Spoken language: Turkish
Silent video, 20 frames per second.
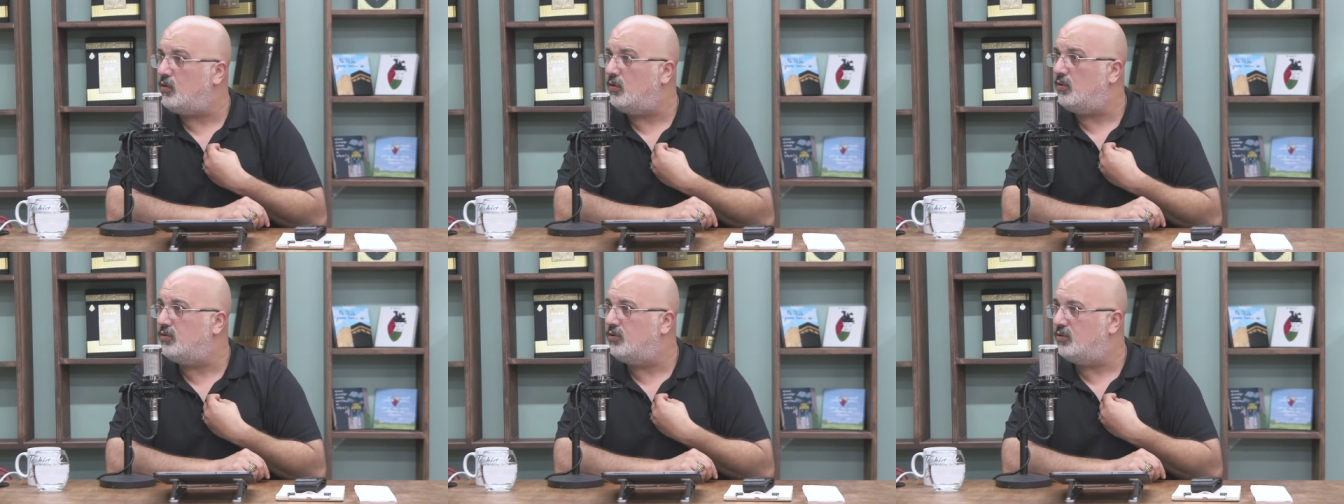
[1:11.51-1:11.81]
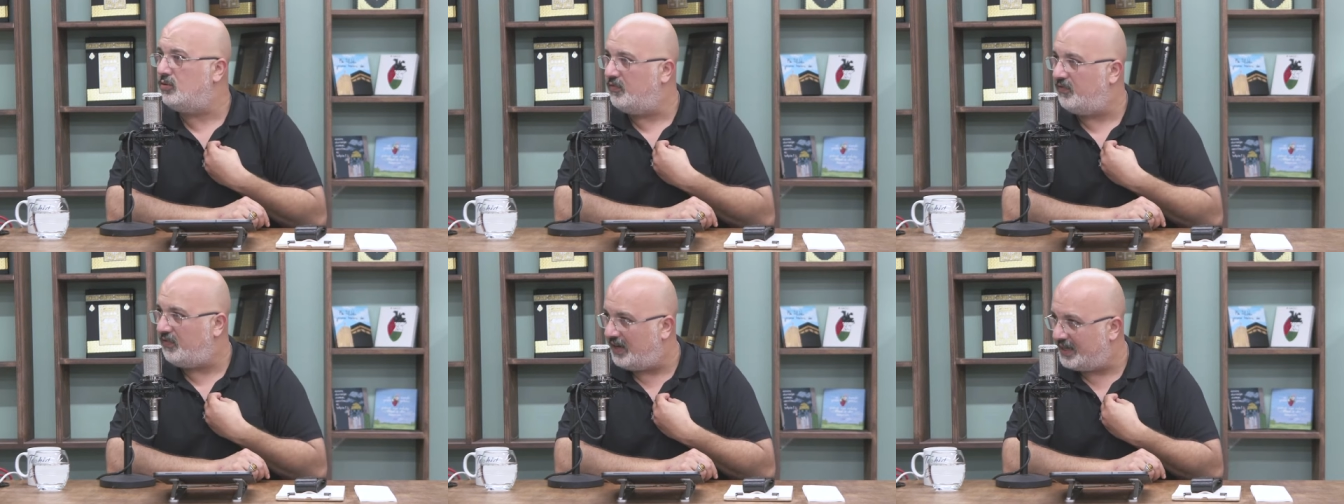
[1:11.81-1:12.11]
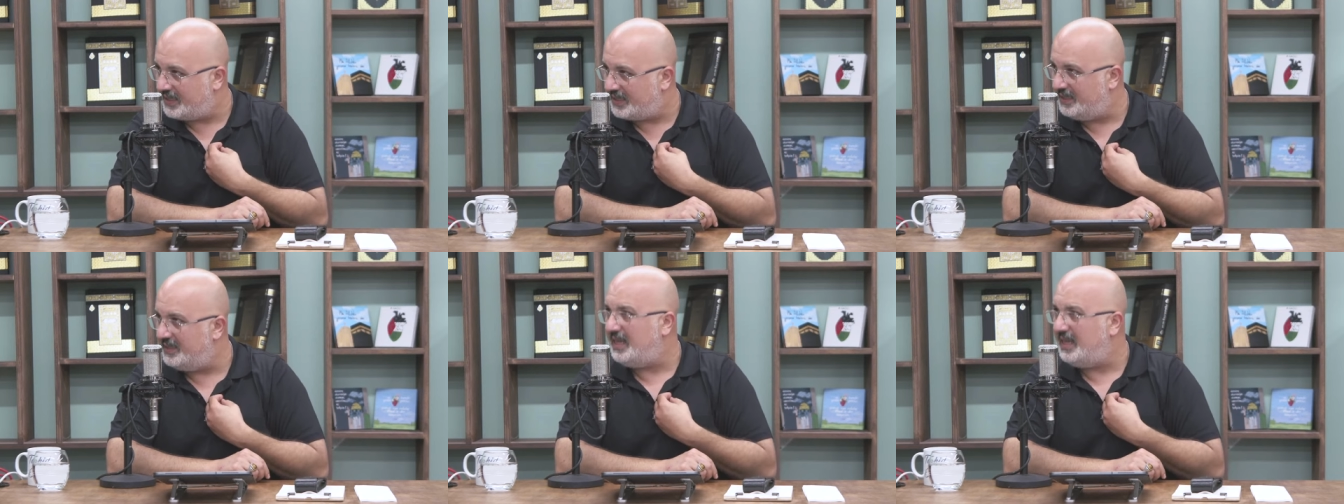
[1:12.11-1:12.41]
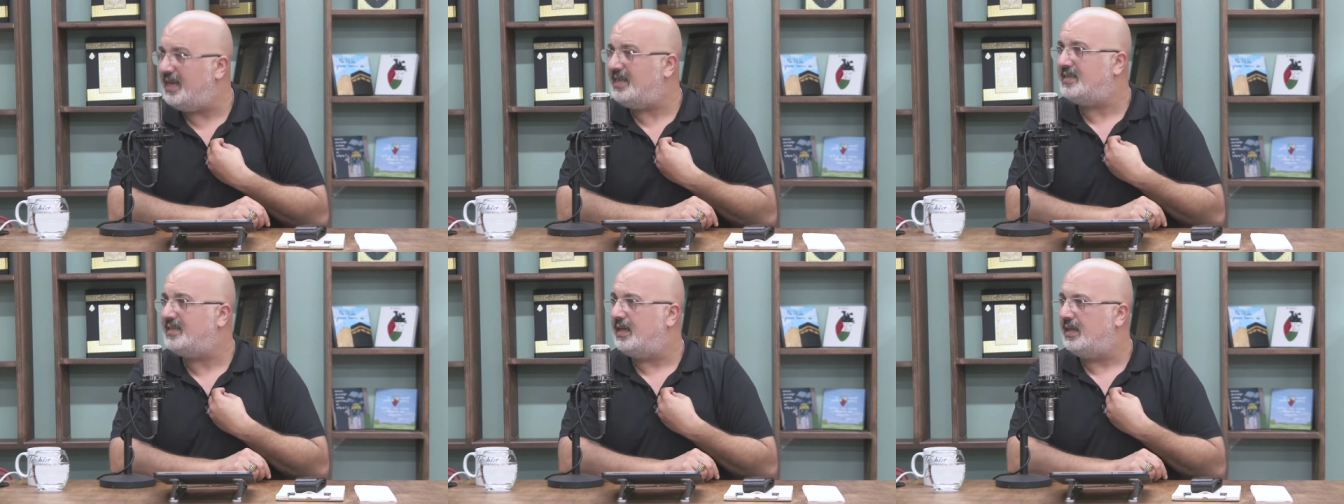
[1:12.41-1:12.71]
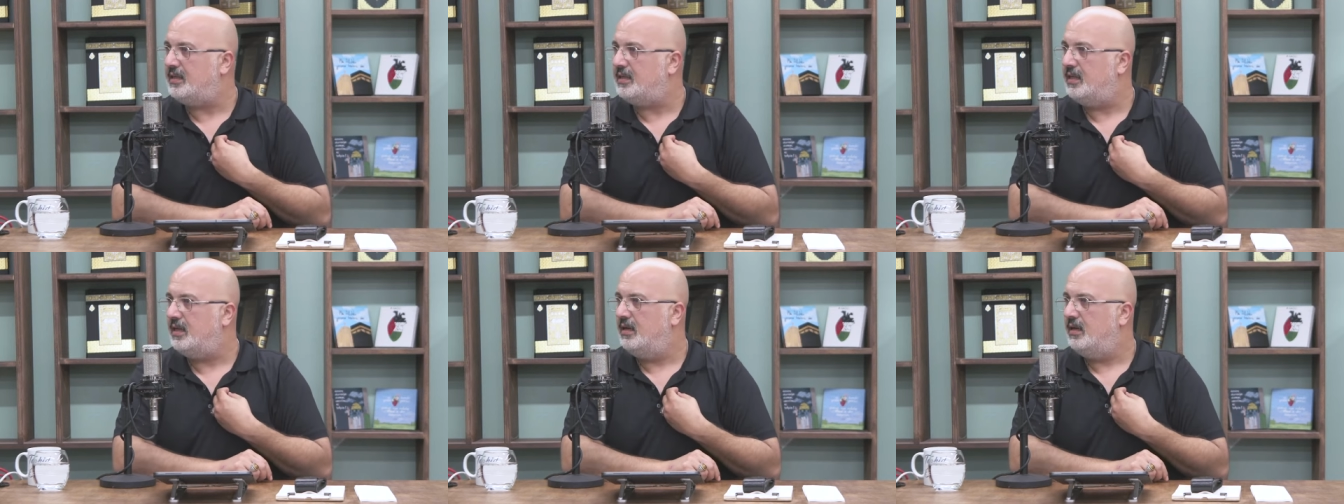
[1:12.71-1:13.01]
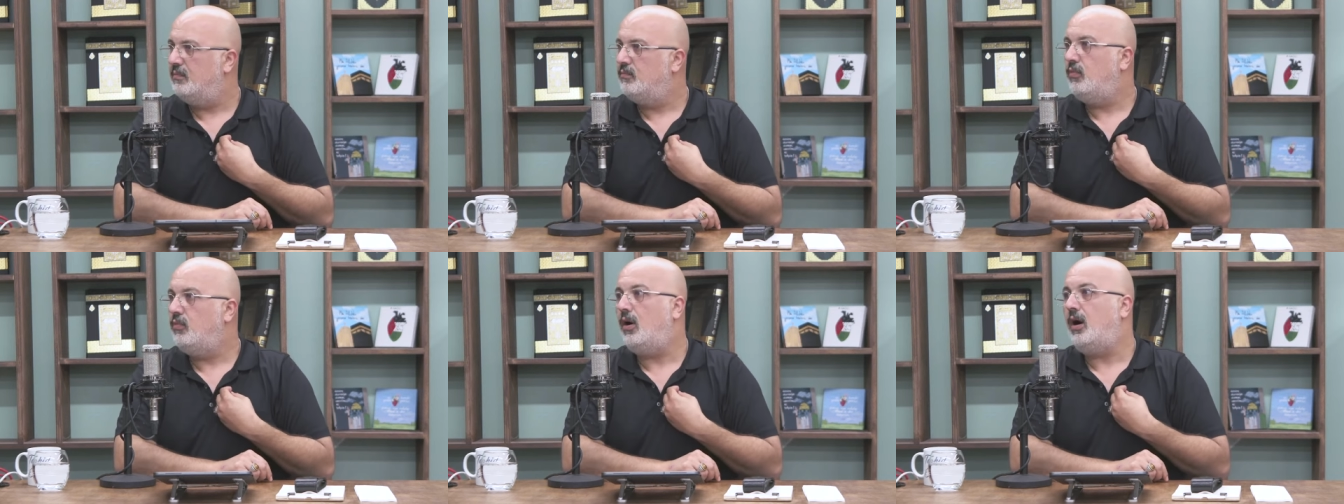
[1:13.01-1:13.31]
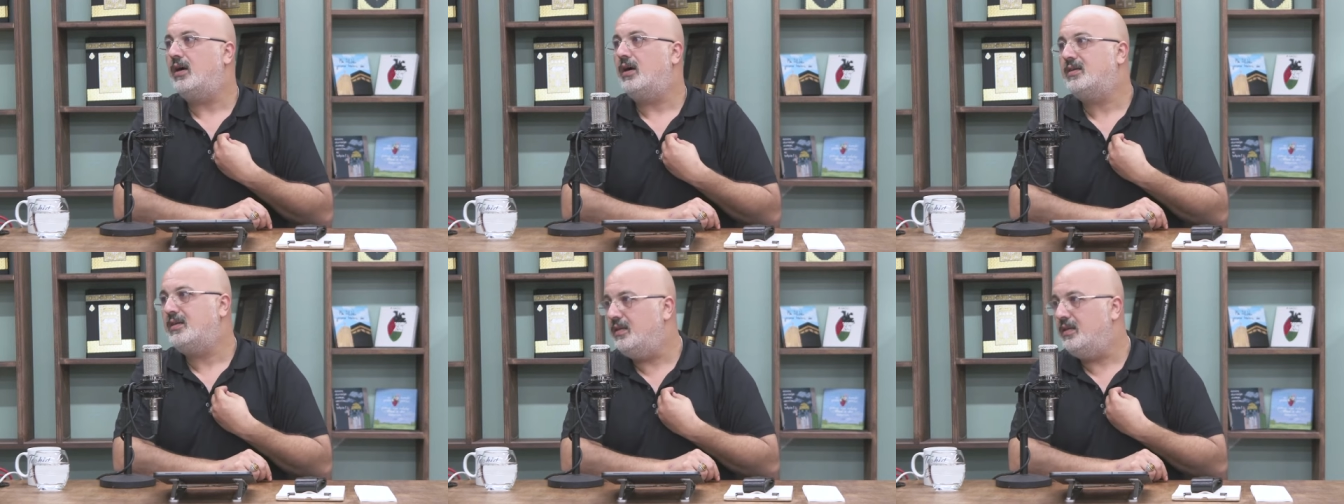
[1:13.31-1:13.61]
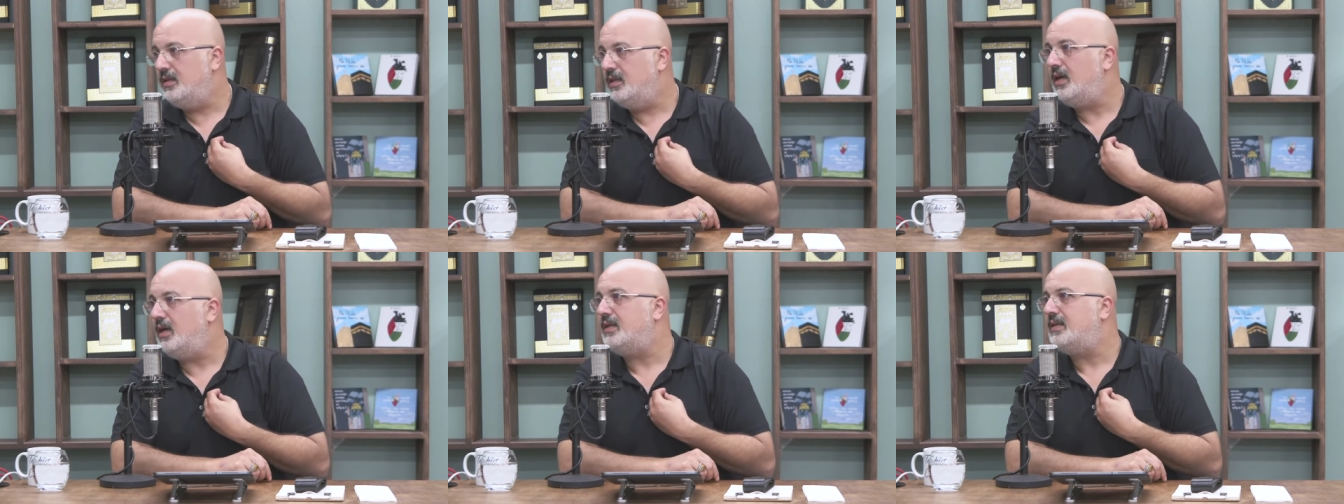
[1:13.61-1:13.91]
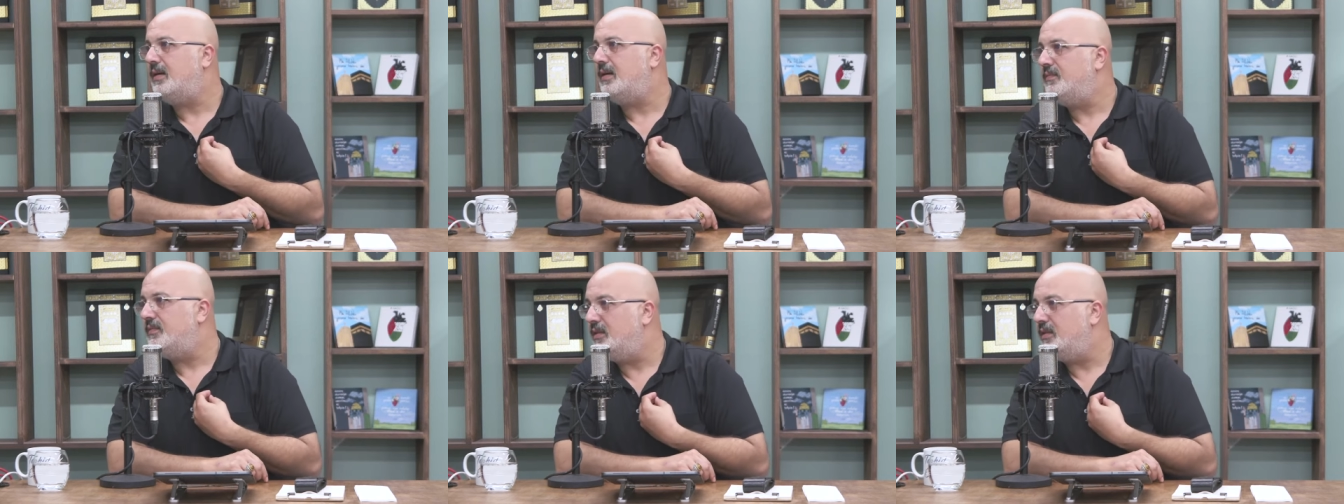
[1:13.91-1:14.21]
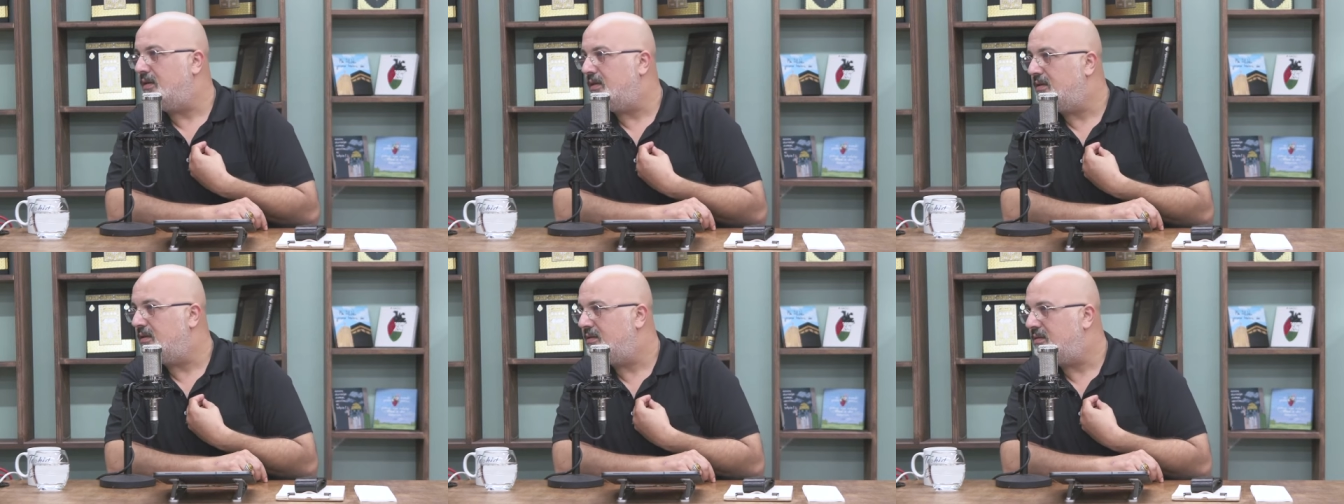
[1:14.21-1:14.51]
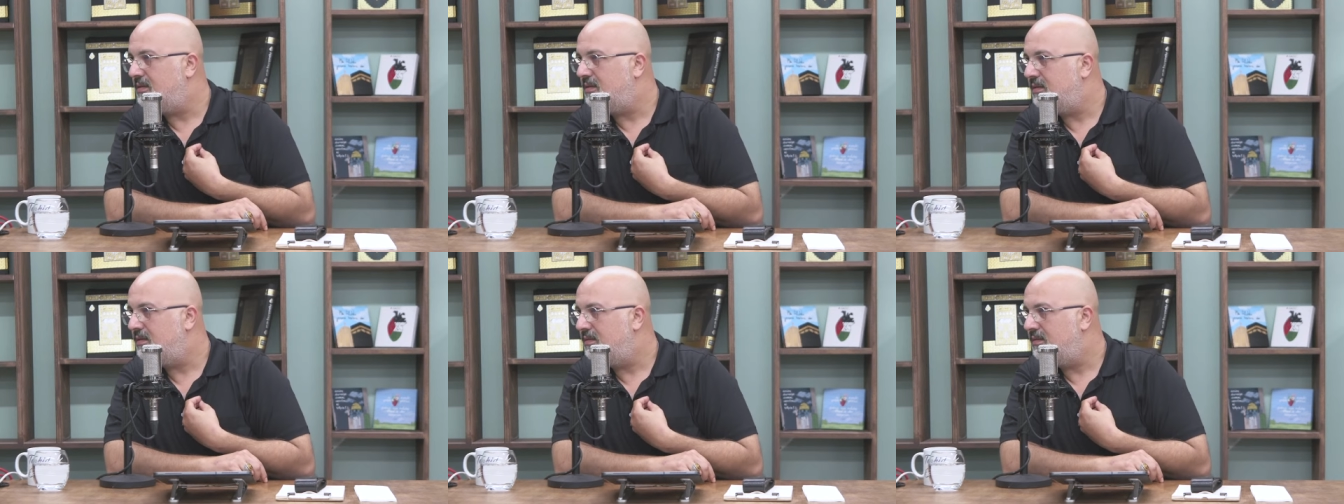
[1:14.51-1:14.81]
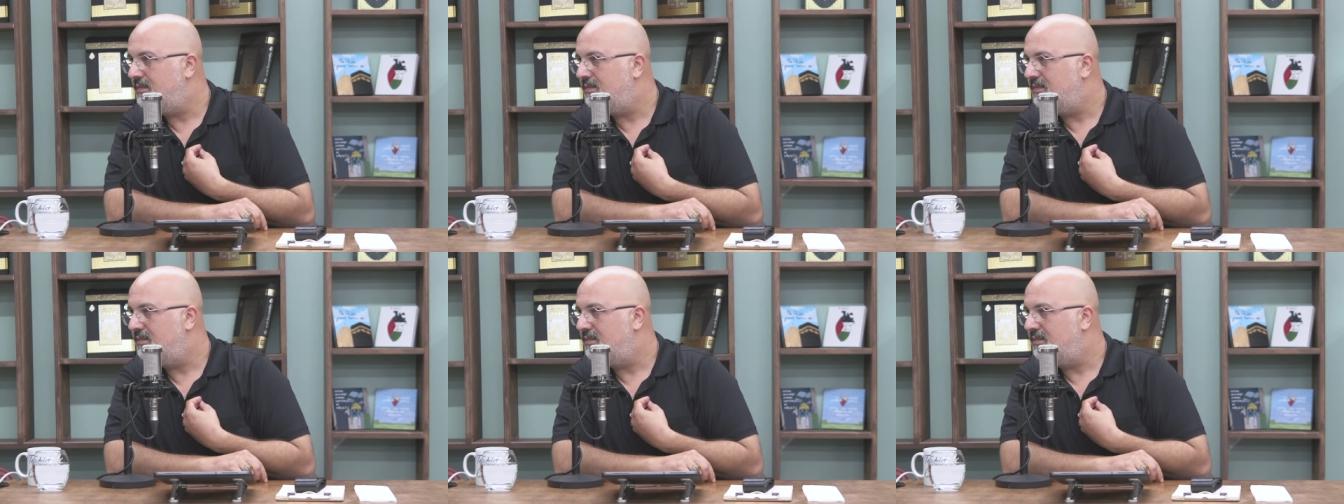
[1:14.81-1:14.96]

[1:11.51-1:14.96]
olduğunu farkındaysan bu akıllı adamlıktır.